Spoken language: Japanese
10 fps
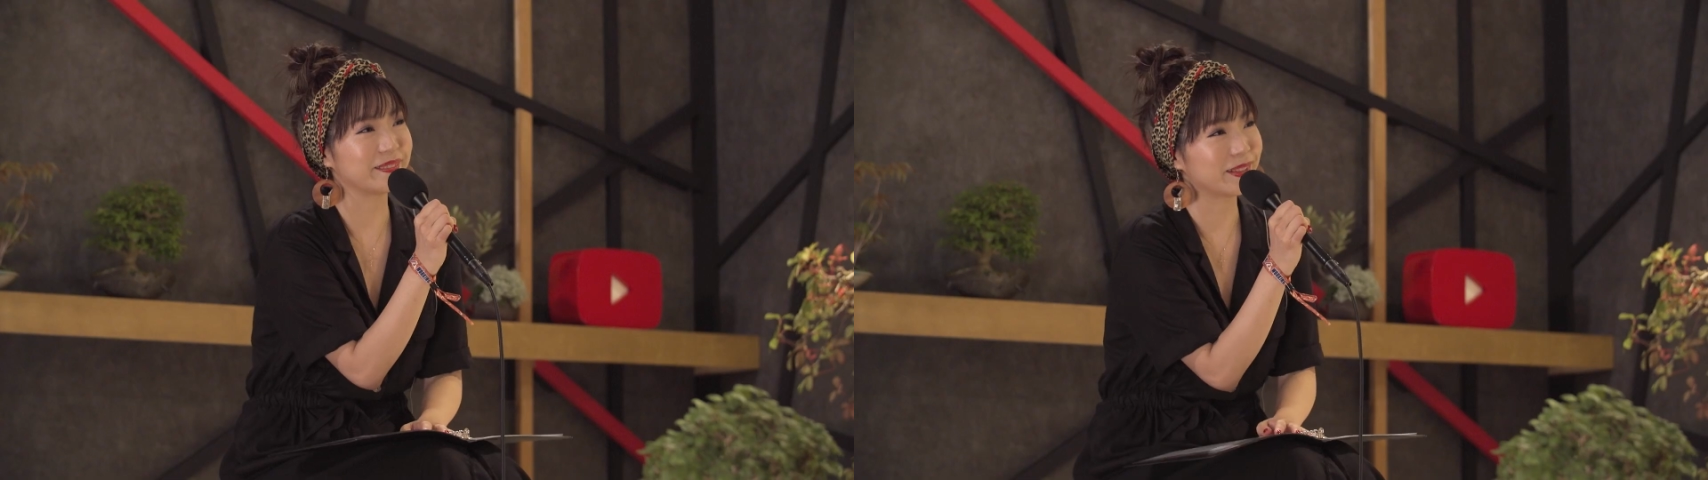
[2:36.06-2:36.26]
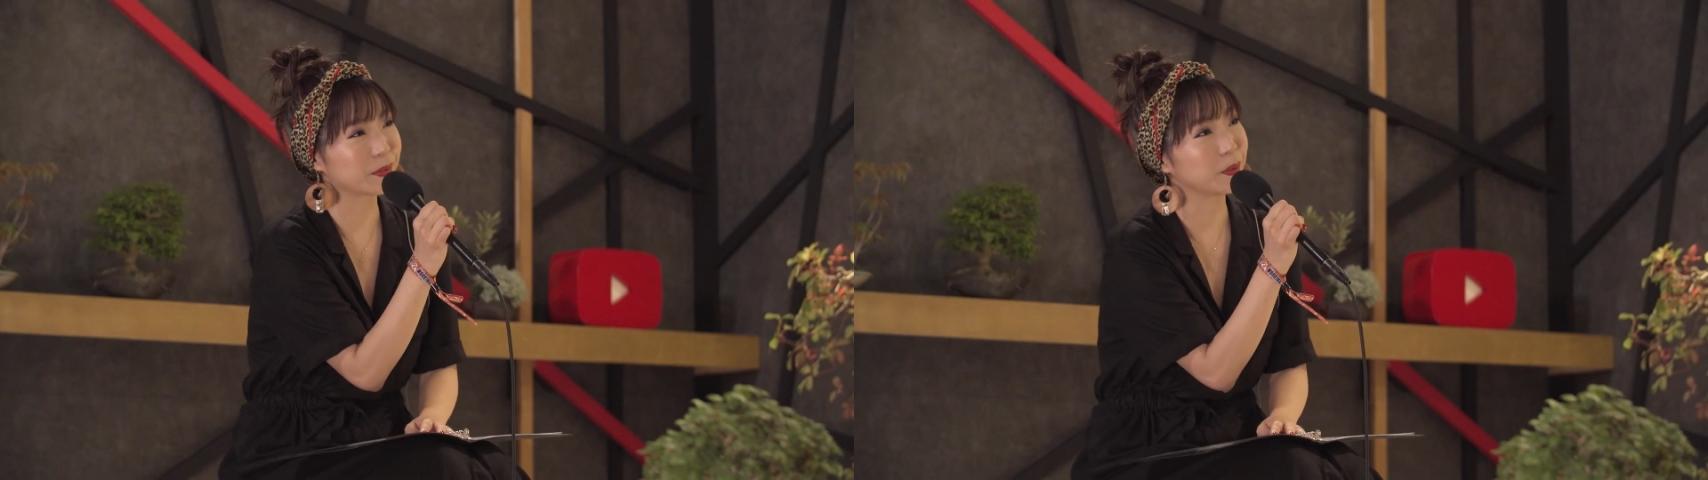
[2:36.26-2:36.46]

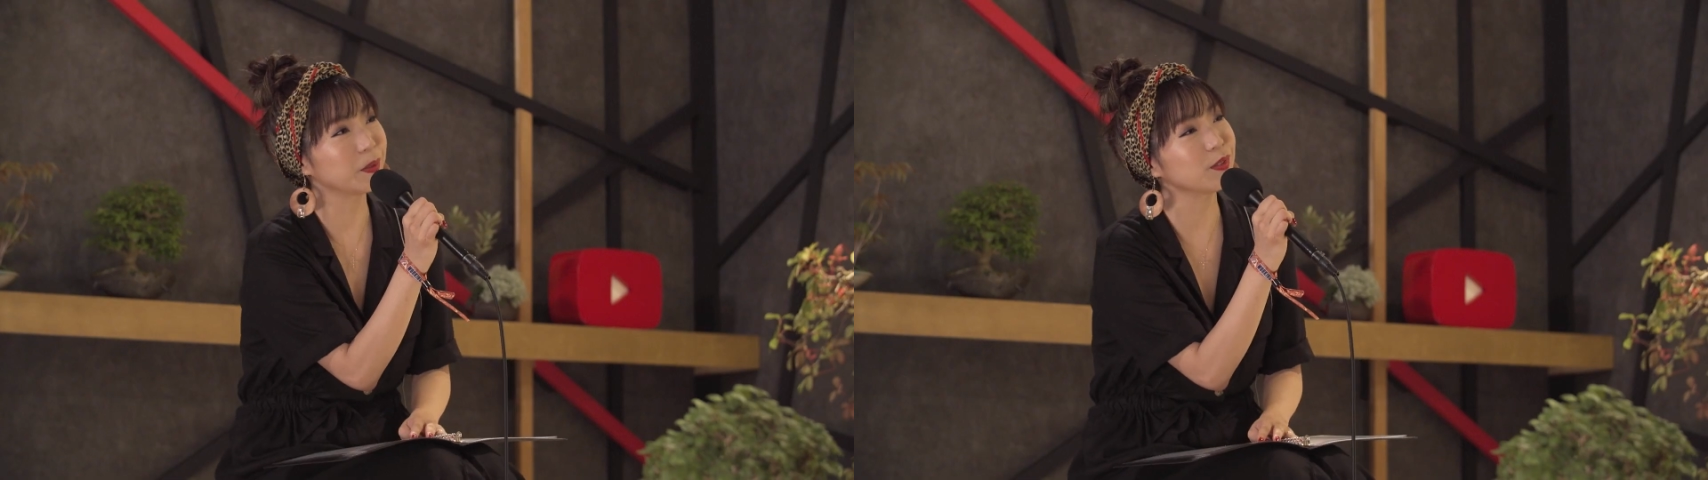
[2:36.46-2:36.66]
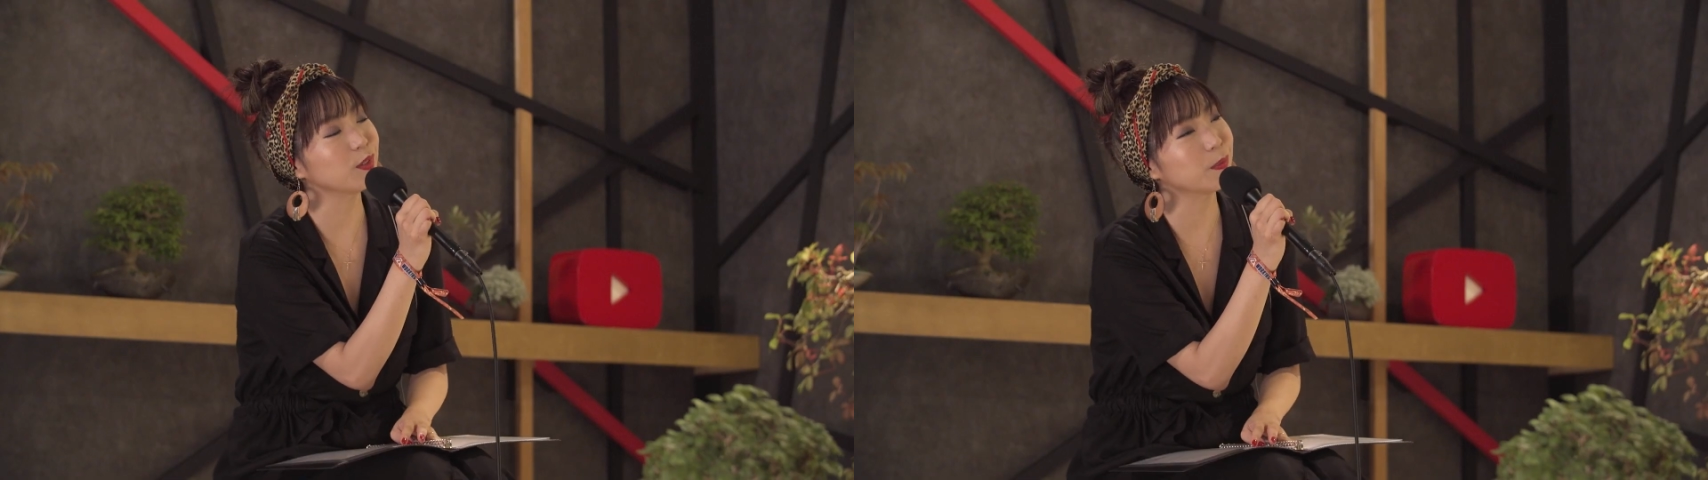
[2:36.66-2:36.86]
はあのご
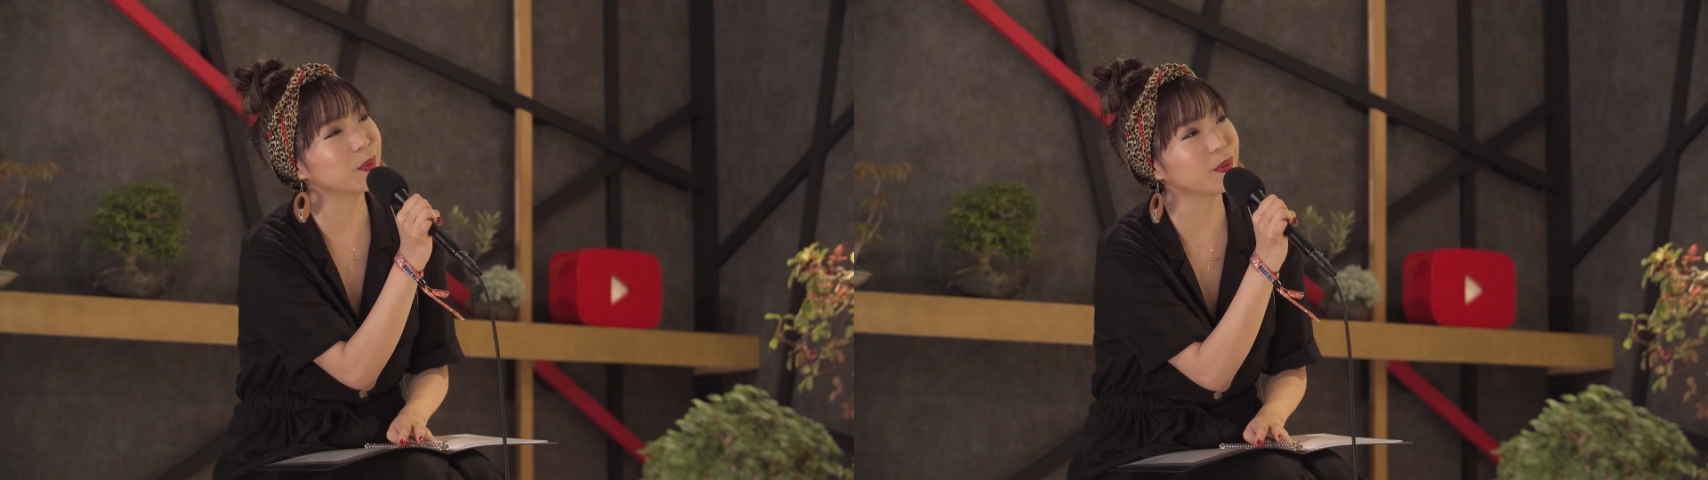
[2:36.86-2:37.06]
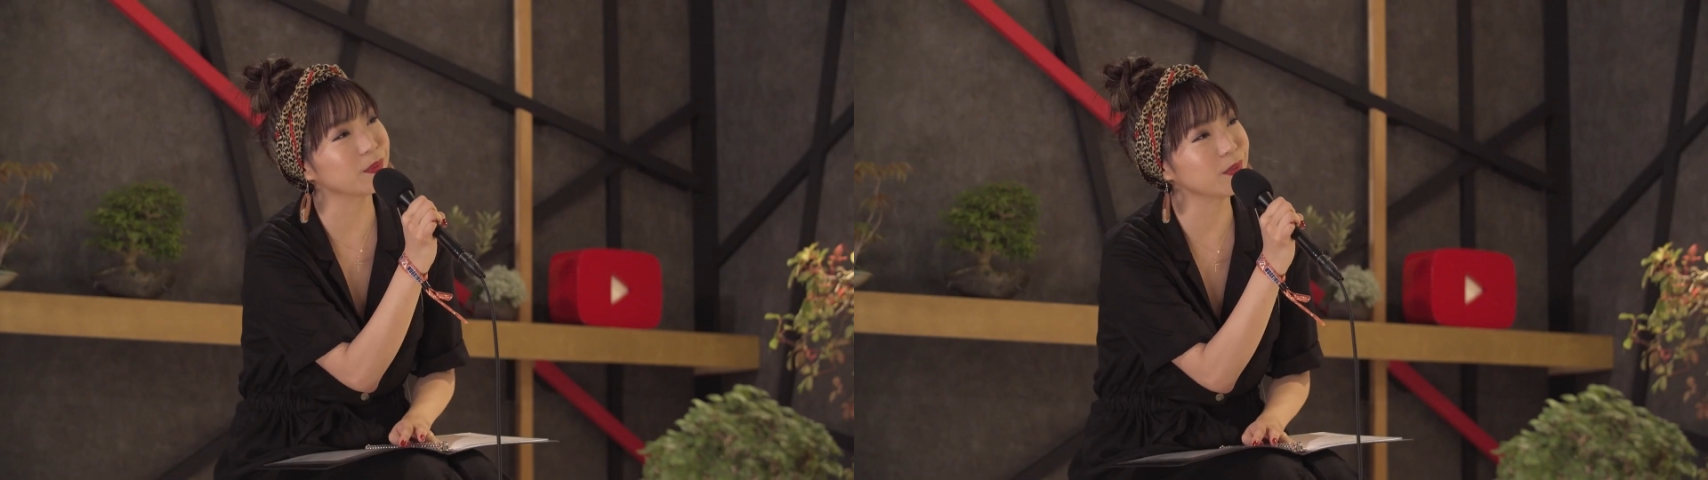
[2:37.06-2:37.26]
両親と
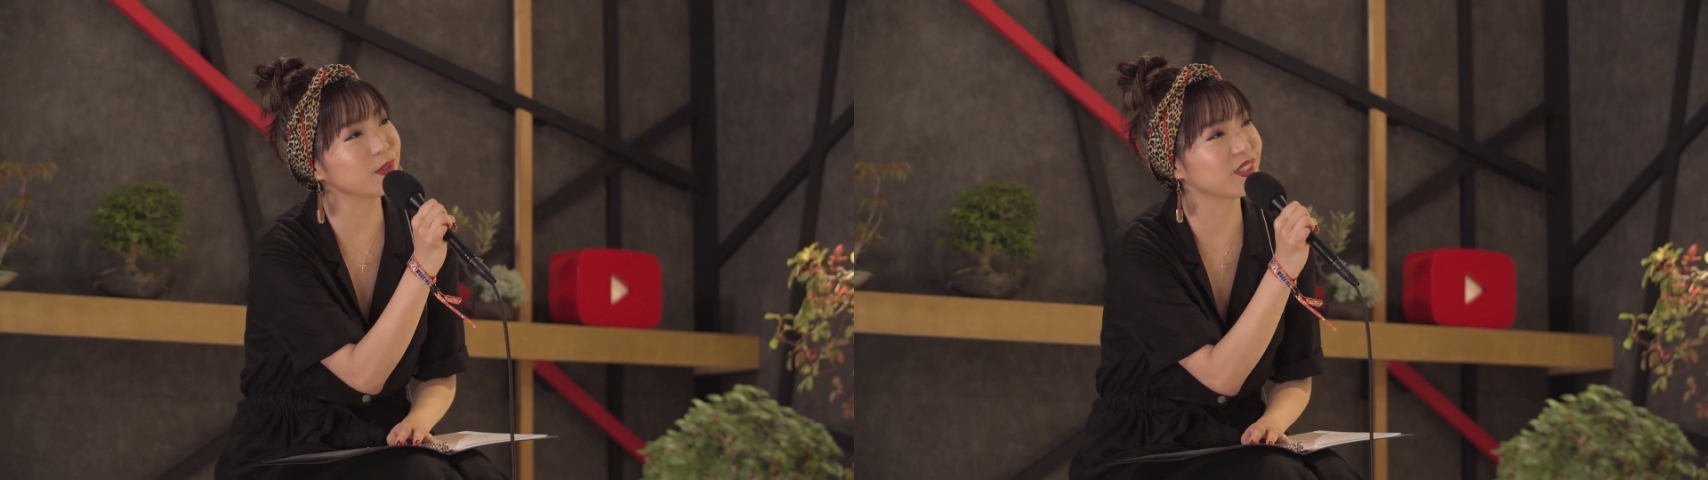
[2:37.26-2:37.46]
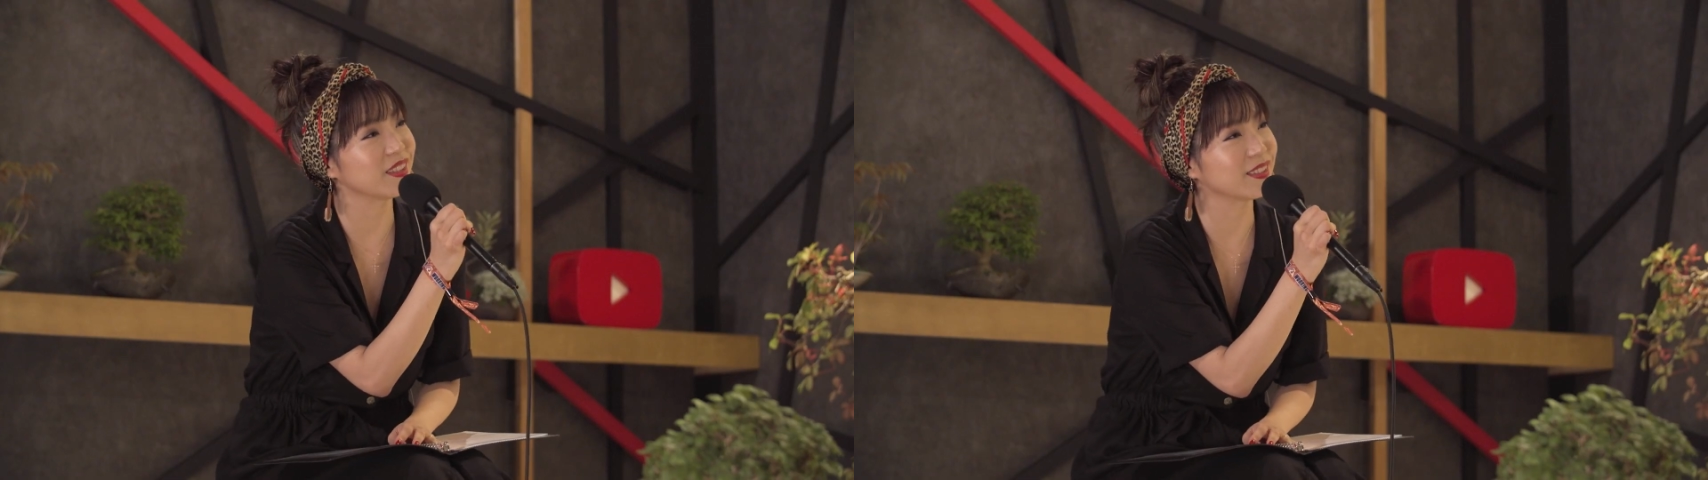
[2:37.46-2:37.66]
も
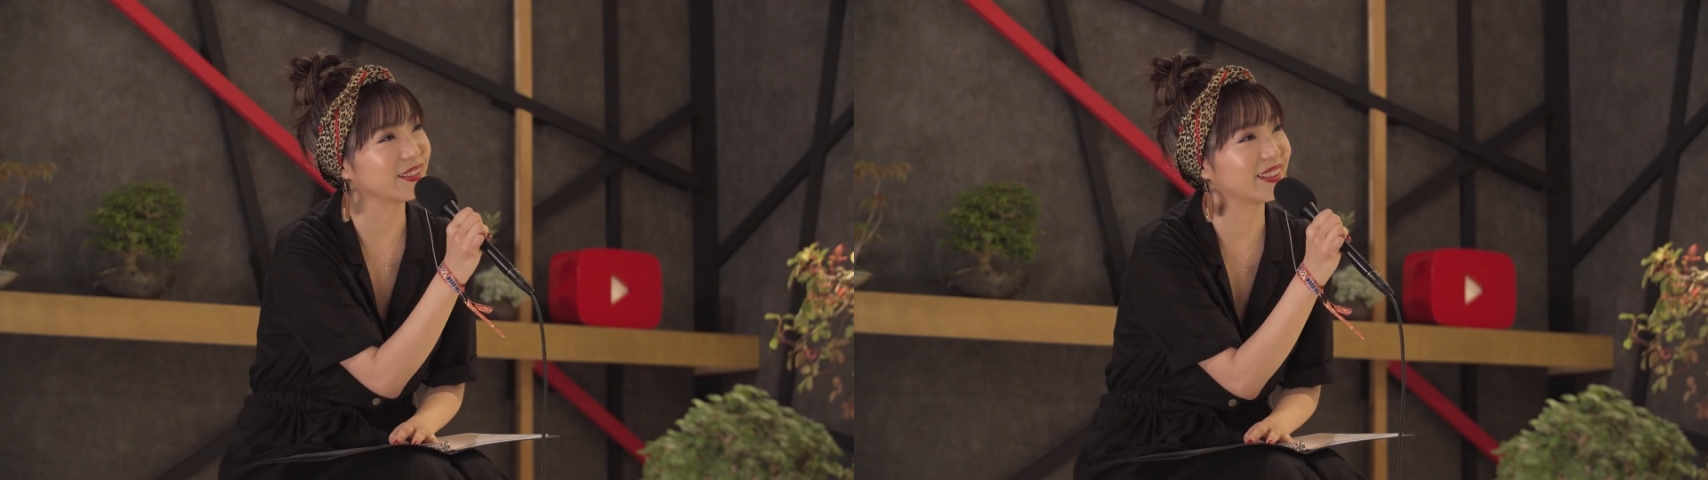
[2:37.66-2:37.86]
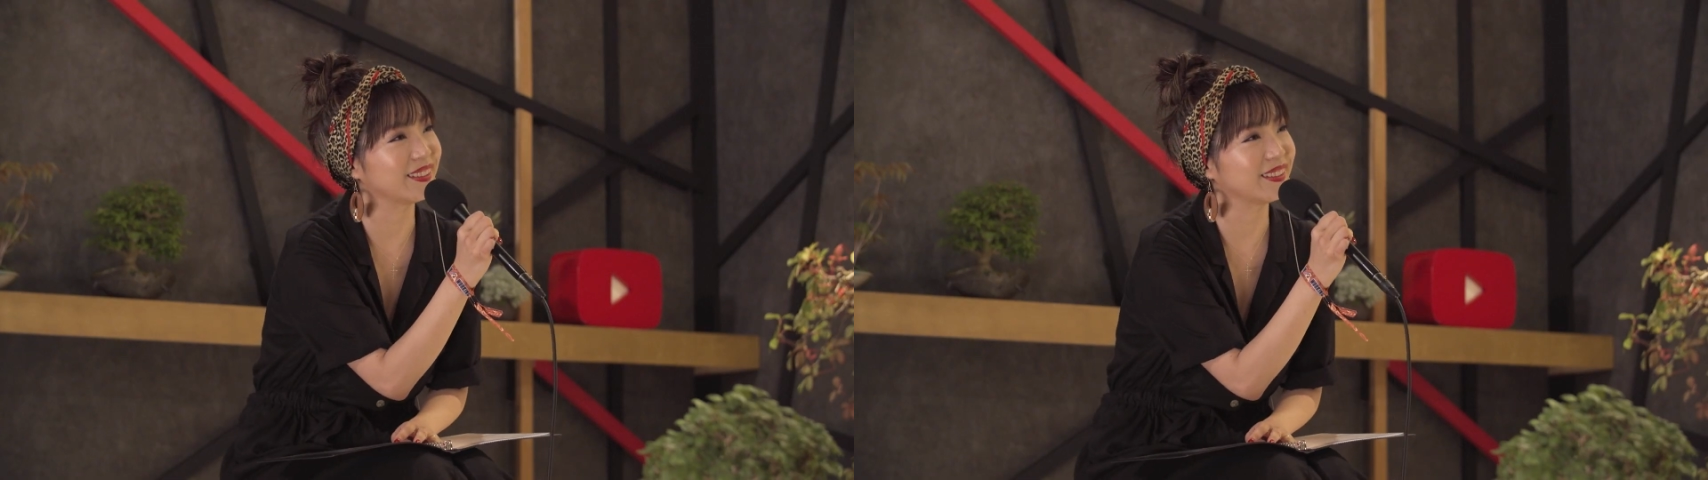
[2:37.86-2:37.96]
ミュージシャンじゃな